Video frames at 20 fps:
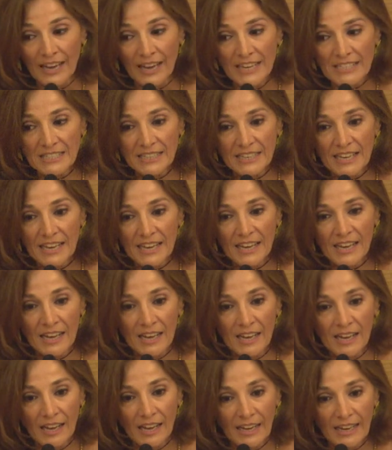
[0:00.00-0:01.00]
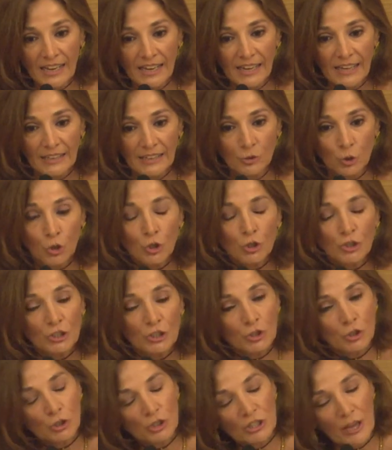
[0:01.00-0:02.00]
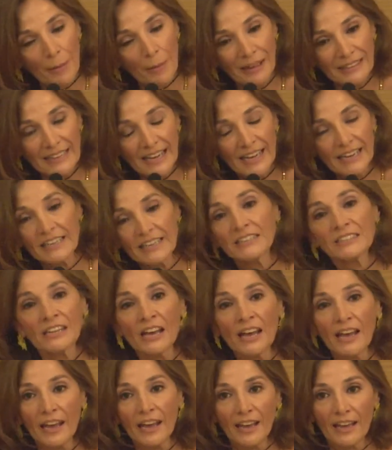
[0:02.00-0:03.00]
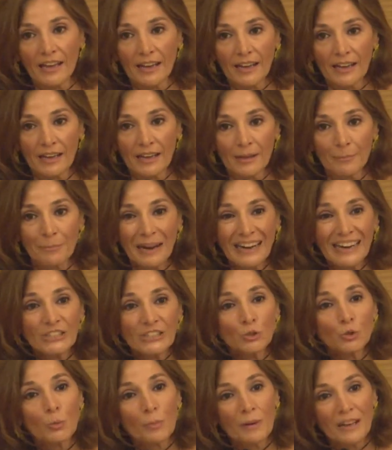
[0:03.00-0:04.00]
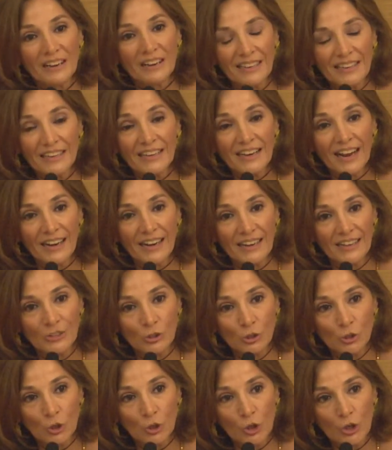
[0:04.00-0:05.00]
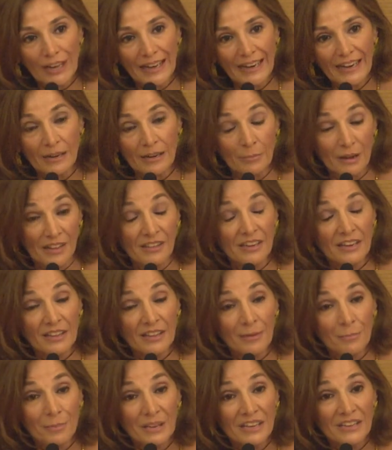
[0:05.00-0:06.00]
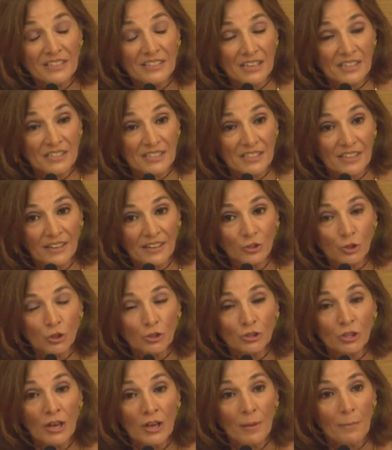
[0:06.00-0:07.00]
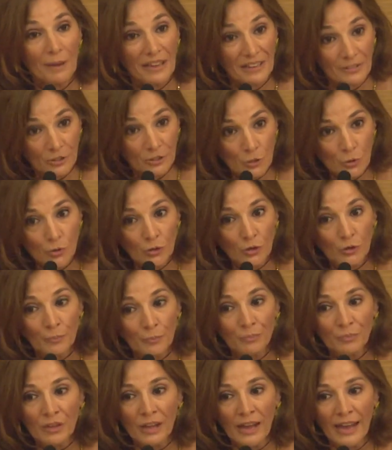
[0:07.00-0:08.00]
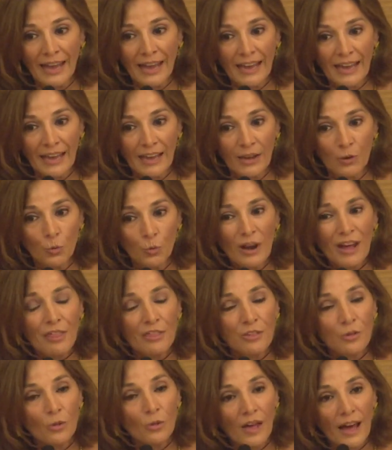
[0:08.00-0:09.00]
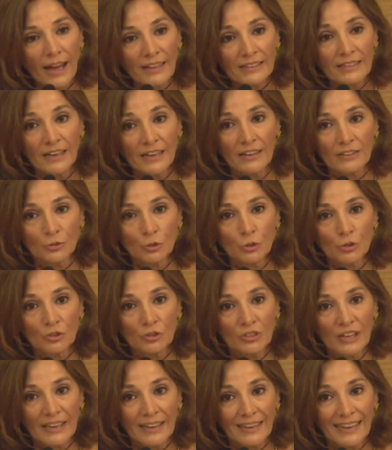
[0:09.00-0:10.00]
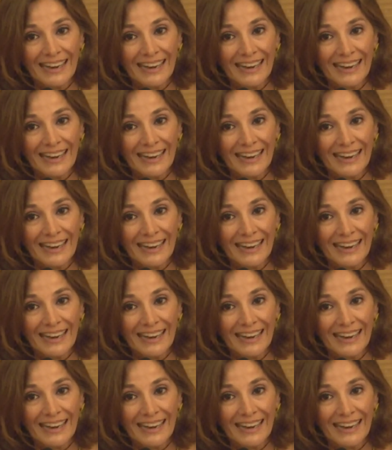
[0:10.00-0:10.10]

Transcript: Este, eh, todos estos avatares eh, van a sumergir al lector en el Madrid de 1621, eh, una ciudad donde,